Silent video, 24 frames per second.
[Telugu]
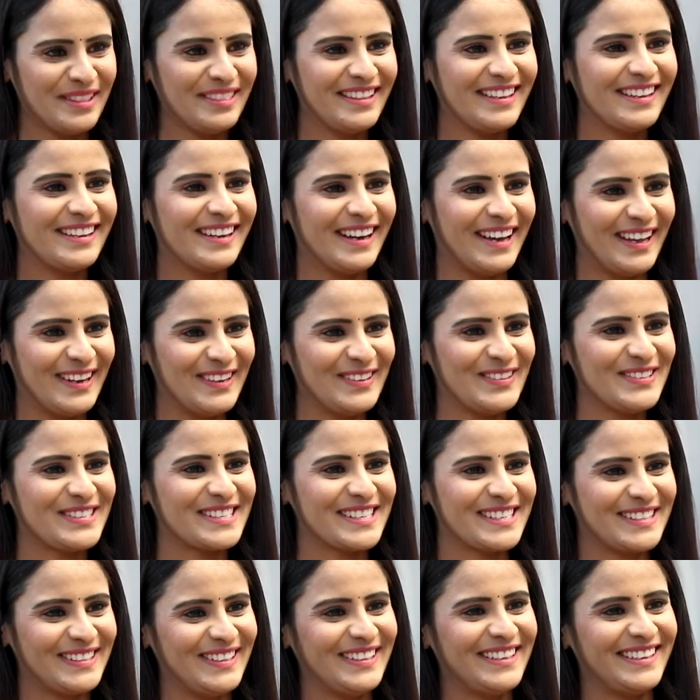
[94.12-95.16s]
మంది కాళ్ళు
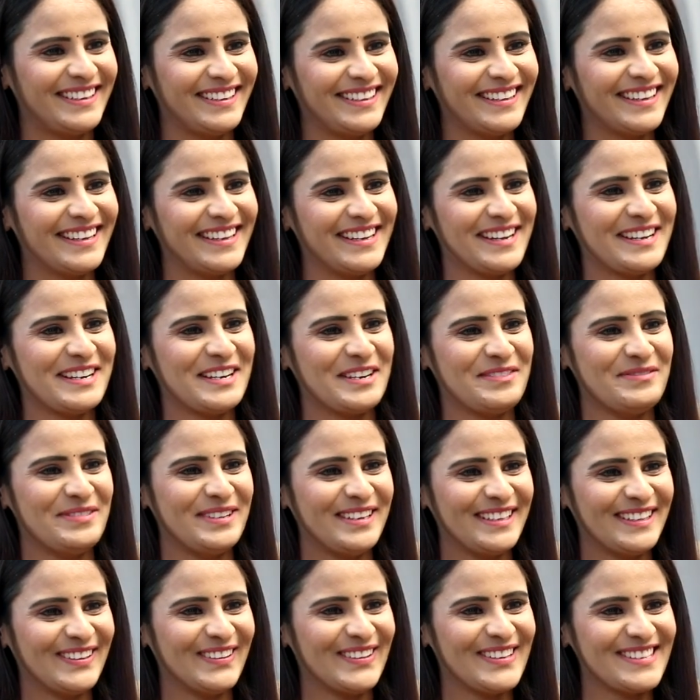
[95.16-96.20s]
చేతులు ఇరిగాయా
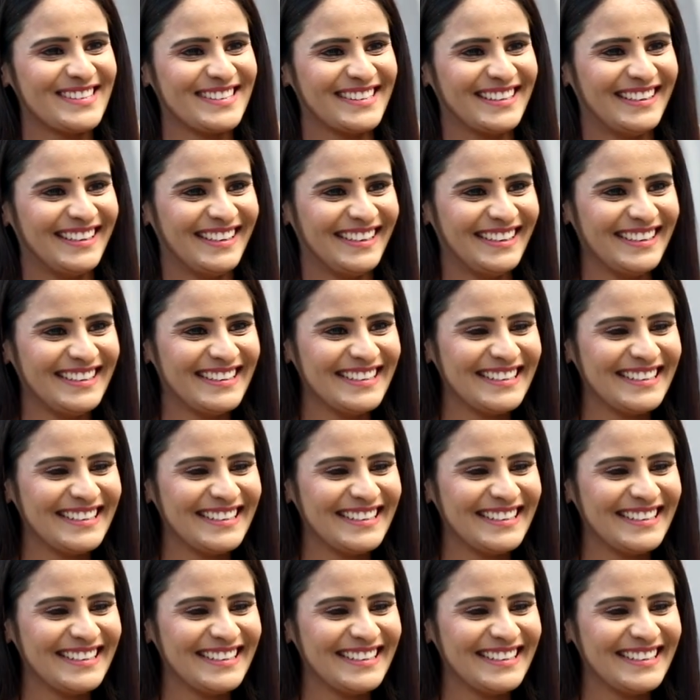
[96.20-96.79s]
కబడ్డీలో అసలు